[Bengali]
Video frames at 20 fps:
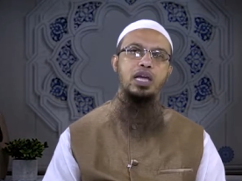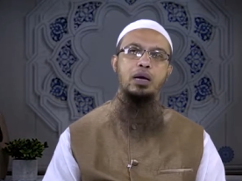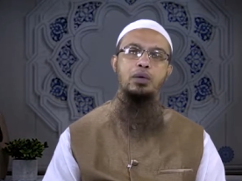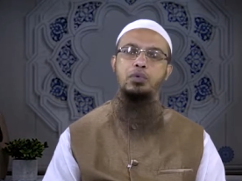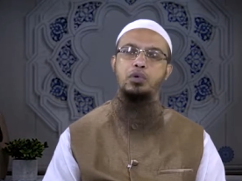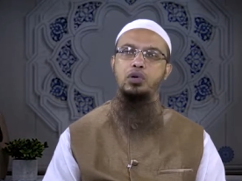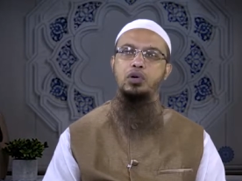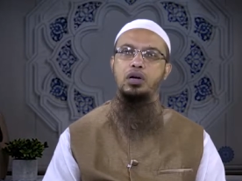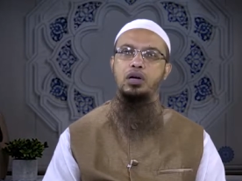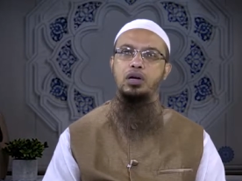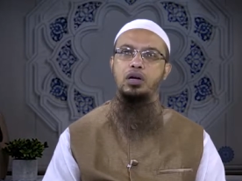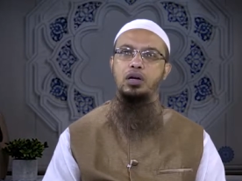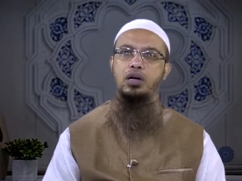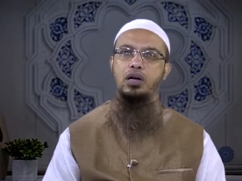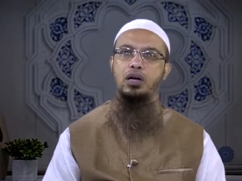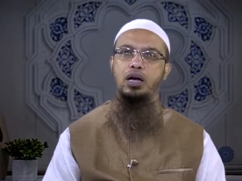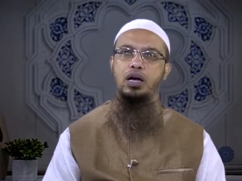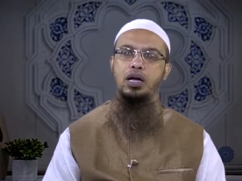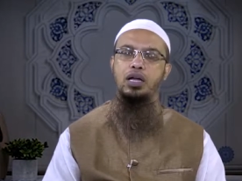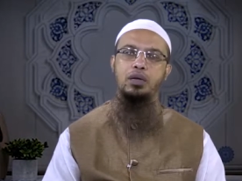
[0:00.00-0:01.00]
এবং
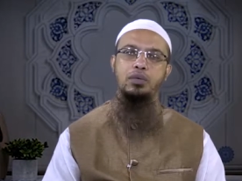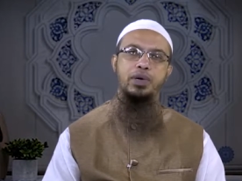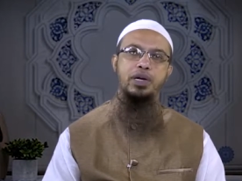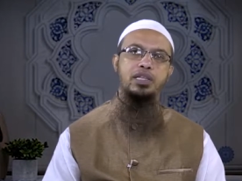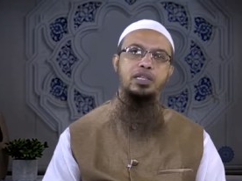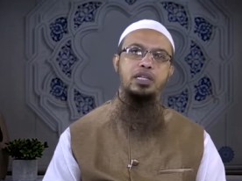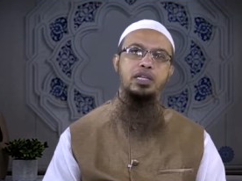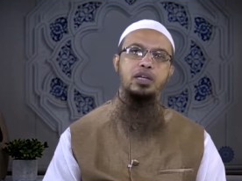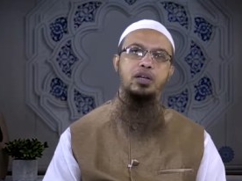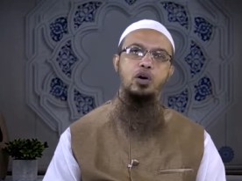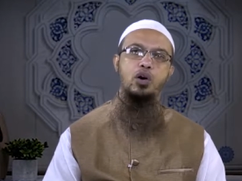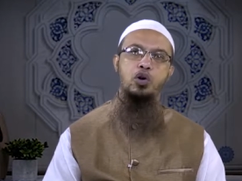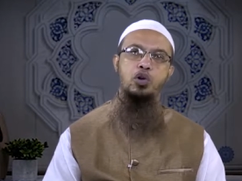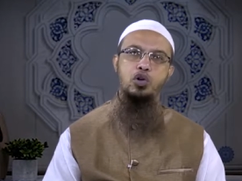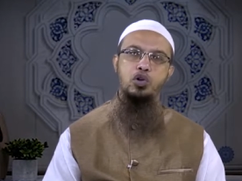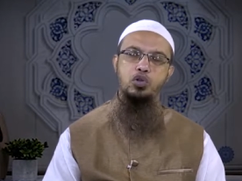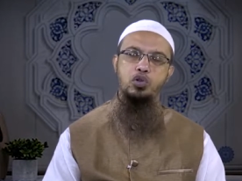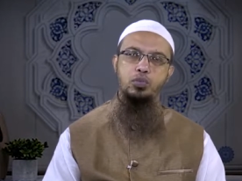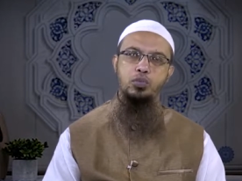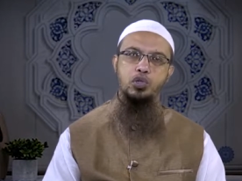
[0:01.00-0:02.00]
আলে বাইতের
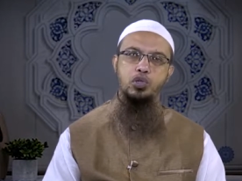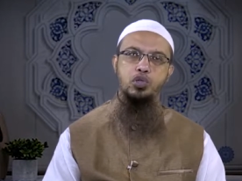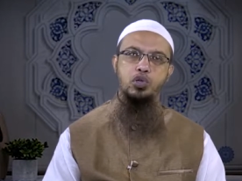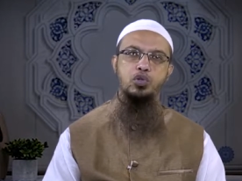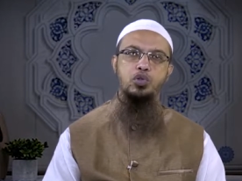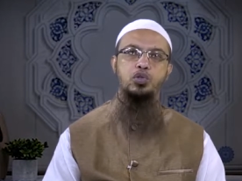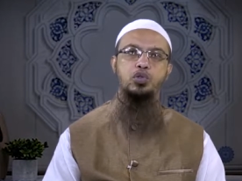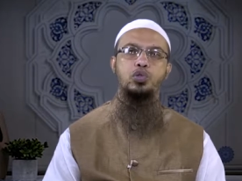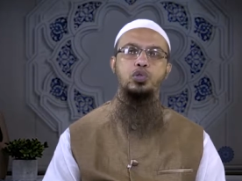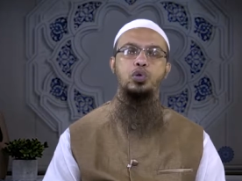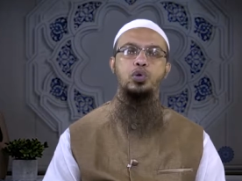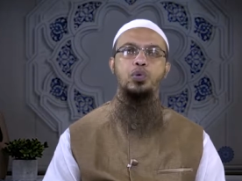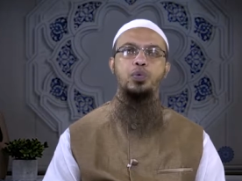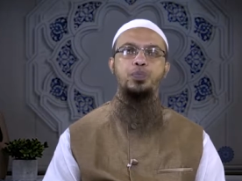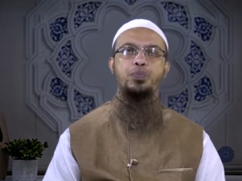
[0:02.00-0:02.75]
অন্যতম সদস্য